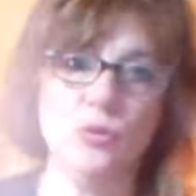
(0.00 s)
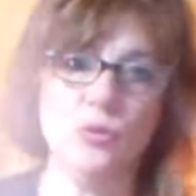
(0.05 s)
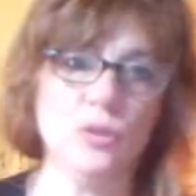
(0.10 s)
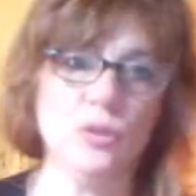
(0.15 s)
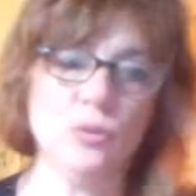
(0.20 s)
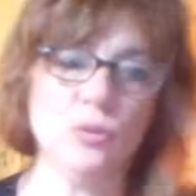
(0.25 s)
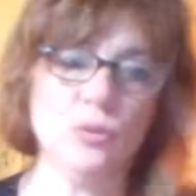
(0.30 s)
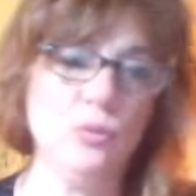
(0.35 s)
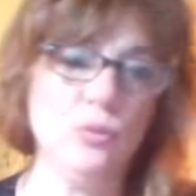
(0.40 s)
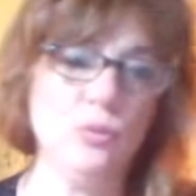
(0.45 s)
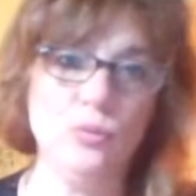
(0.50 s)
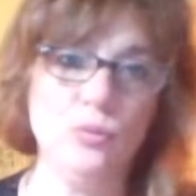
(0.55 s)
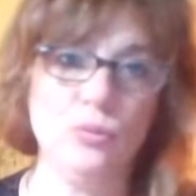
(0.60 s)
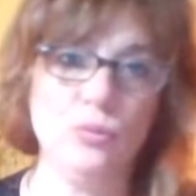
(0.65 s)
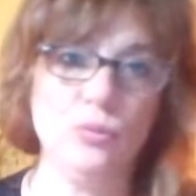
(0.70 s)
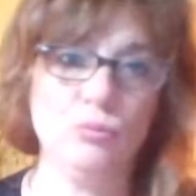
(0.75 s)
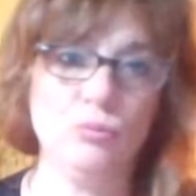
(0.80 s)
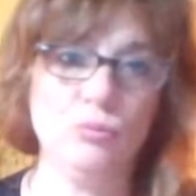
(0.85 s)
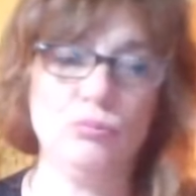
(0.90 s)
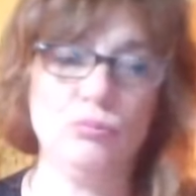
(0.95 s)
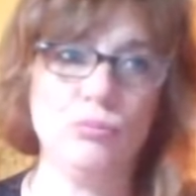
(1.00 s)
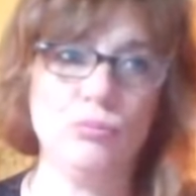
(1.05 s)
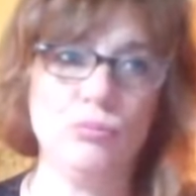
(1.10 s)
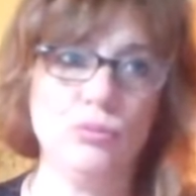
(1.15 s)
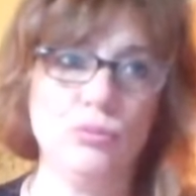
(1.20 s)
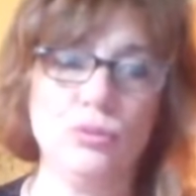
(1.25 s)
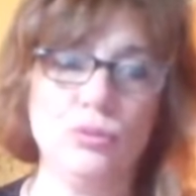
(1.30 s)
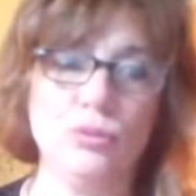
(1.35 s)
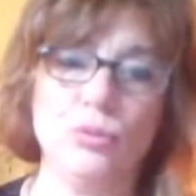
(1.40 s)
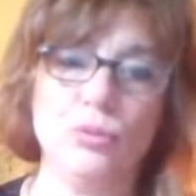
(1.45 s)
ou dans toute
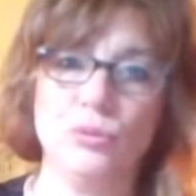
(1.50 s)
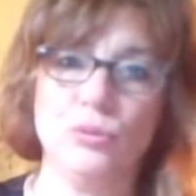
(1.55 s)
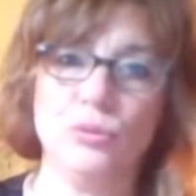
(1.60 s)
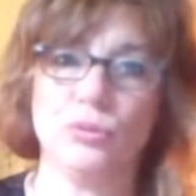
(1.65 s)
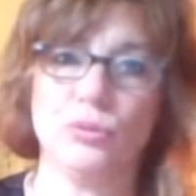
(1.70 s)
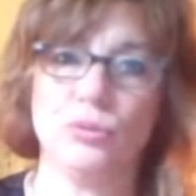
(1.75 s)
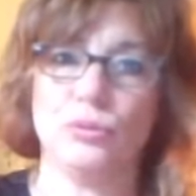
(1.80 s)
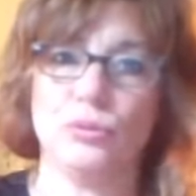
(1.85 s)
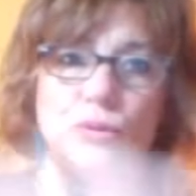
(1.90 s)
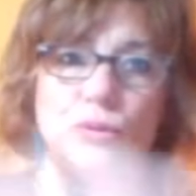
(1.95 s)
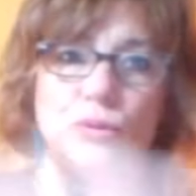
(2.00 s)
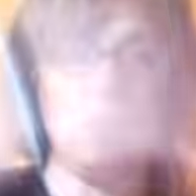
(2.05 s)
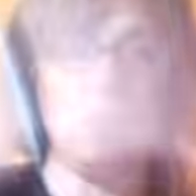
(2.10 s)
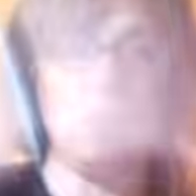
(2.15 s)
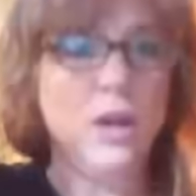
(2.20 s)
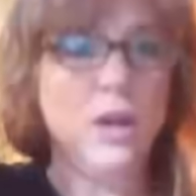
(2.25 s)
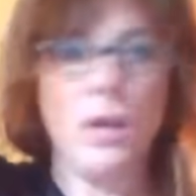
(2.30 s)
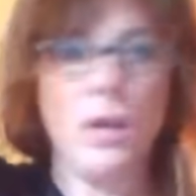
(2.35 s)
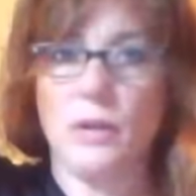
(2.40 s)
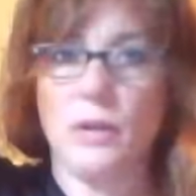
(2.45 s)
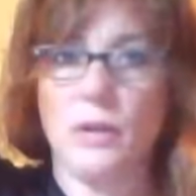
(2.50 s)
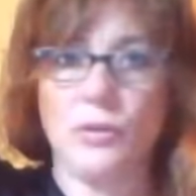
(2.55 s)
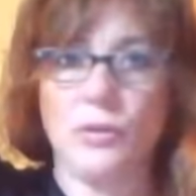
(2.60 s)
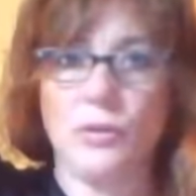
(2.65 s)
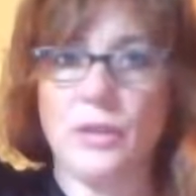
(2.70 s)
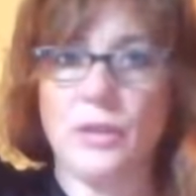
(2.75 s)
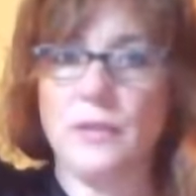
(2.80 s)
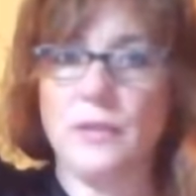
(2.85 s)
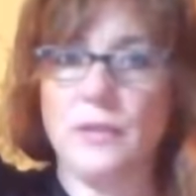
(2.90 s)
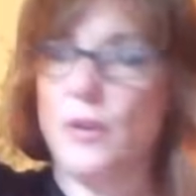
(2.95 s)
construction, quand
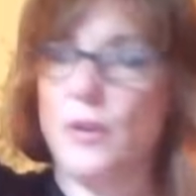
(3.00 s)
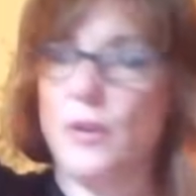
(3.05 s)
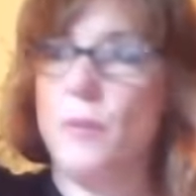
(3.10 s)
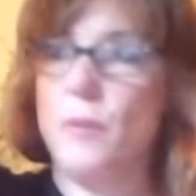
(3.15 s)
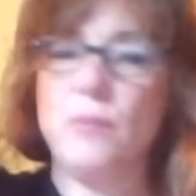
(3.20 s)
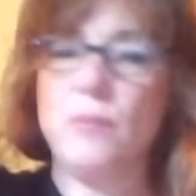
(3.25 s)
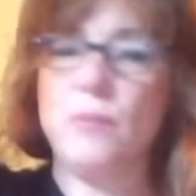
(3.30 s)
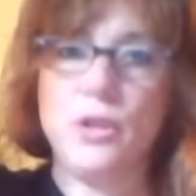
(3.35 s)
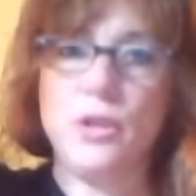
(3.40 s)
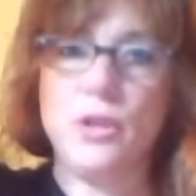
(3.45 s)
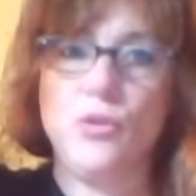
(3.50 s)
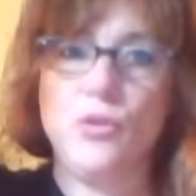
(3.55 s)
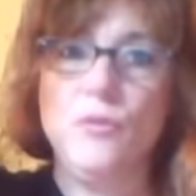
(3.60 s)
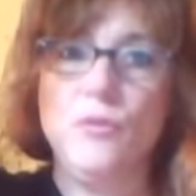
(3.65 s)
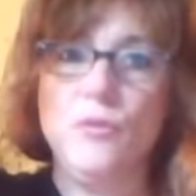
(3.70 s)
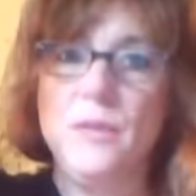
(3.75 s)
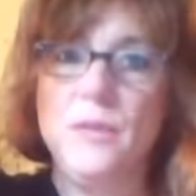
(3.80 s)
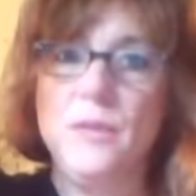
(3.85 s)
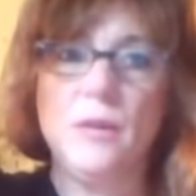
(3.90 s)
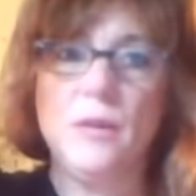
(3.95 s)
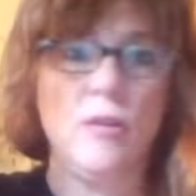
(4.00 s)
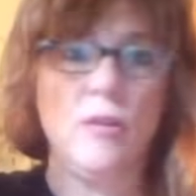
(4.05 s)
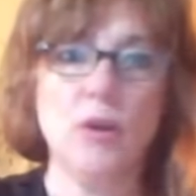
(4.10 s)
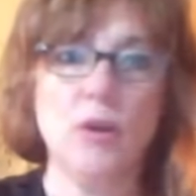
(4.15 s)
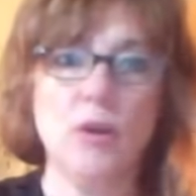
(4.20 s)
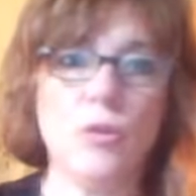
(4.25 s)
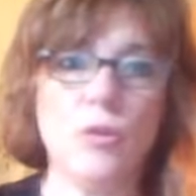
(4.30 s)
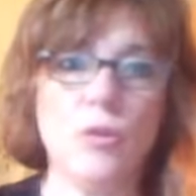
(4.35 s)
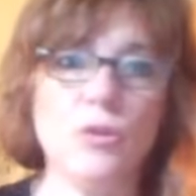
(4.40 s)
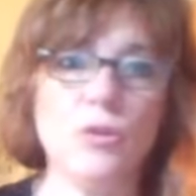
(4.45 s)
on atteint un point culminant,
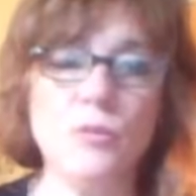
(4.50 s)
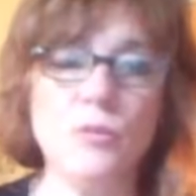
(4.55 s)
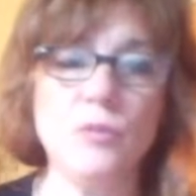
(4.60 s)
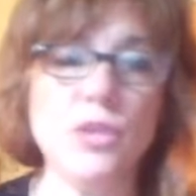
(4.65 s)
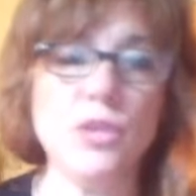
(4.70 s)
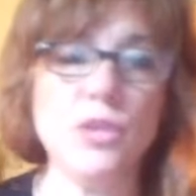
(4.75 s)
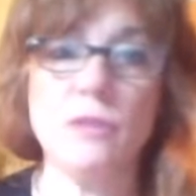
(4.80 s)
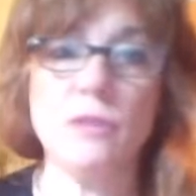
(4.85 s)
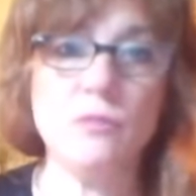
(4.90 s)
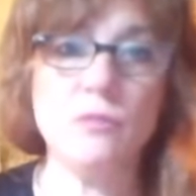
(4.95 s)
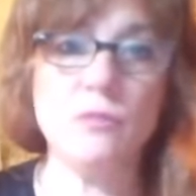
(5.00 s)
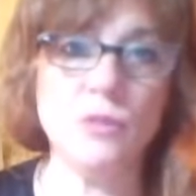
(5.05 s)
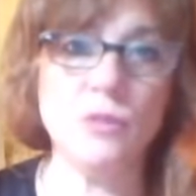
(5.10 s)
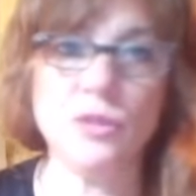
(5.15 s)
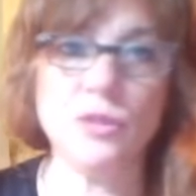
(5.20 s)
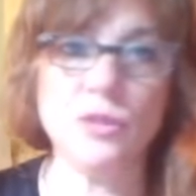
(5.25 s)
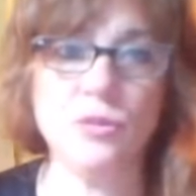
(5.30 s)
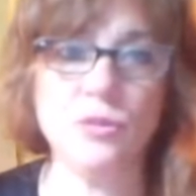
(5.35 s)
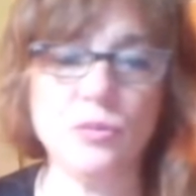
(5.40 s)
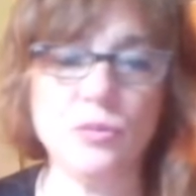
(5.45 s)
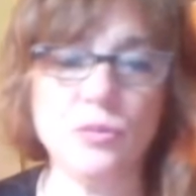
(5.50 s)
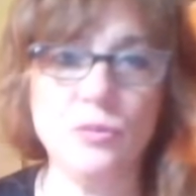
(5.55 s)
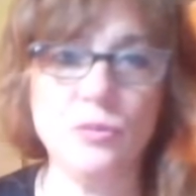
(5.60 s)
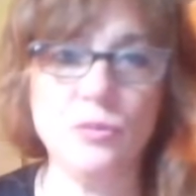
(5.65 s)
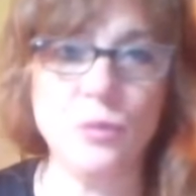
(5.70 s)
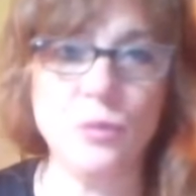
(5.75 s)
on est obligé, vous monter sur une